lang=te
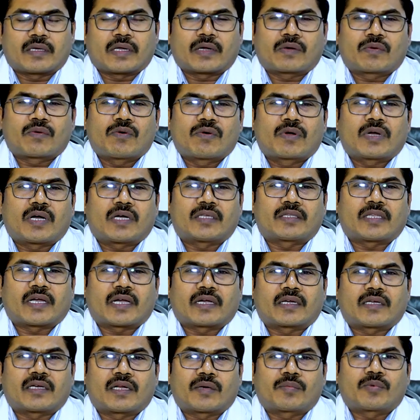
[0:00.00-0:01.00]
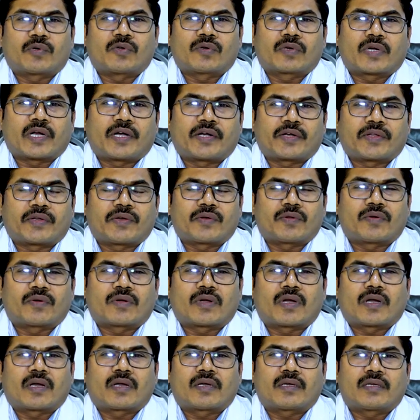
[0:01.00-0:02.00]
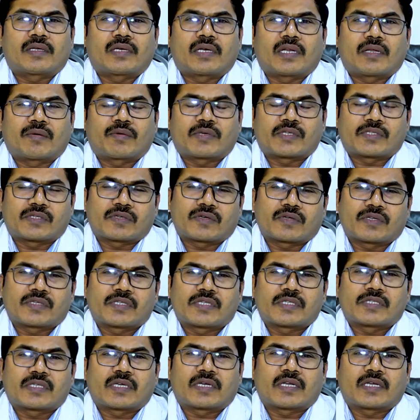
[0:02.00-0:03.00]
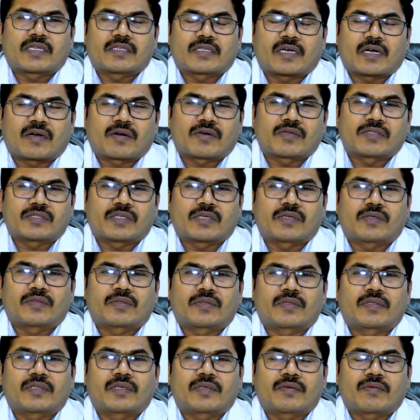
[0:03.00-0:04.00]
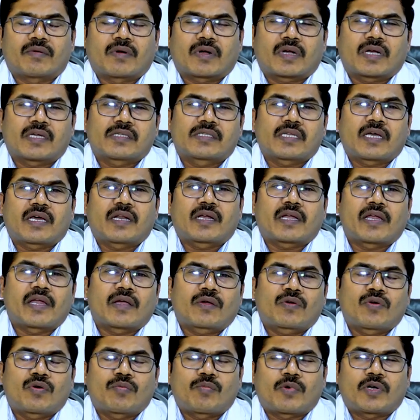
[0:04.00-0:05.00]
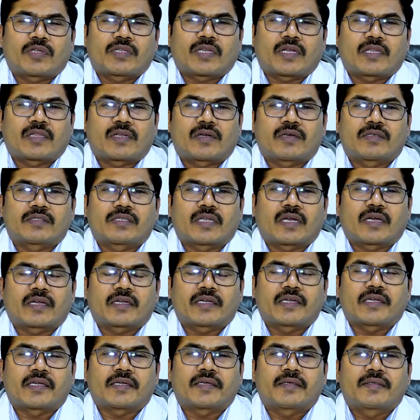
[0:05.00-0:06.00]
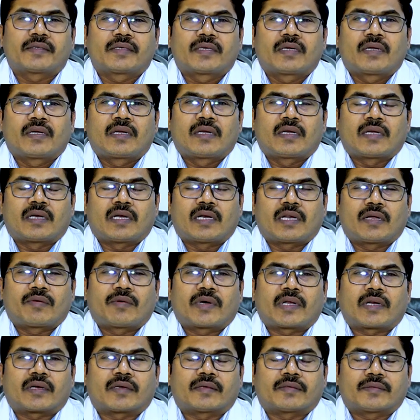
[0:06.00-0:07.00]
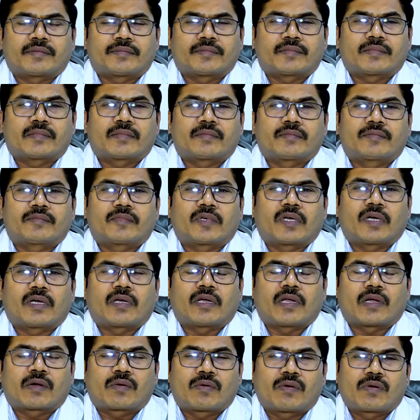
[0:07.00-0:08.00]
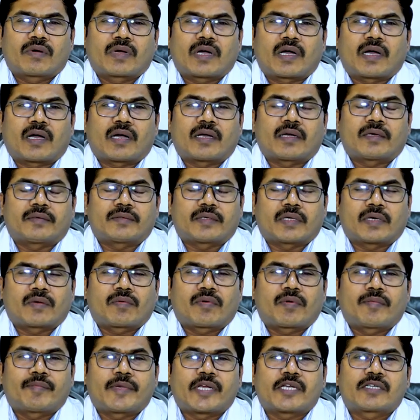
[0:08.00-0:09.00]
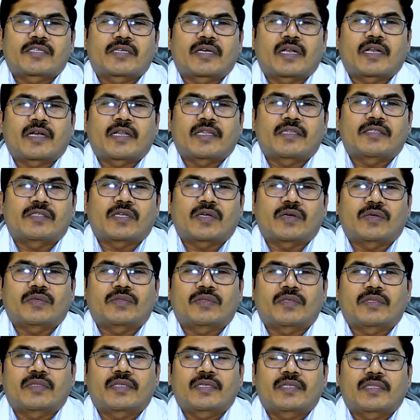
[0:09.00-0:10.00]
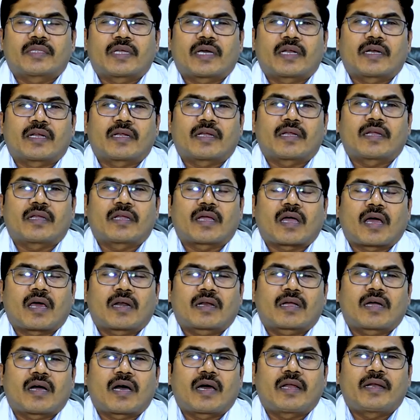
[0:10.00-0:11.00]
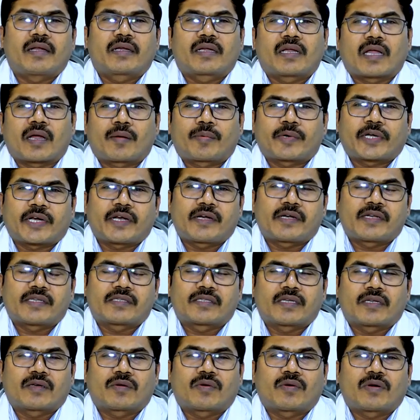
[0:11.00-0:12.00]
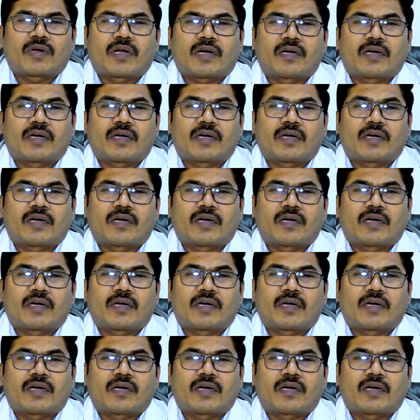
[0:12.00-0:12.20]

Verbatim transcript: ఎక్కువగా తాగినప్పుడు కంటిన్యూగా లివర్ సిరోసిస్ అనేది రావడం జరుగుతుంది ఒక్కసారిగా ఎక్కువ మోతాదులో తాగి లివర్ ఎక్కువగా ఇన్ఫ్లమేషన్ అనేది జరుగుతుంది దాన్ని ఆల్కహాలిక్ హెపటైటిస్ అని కూడా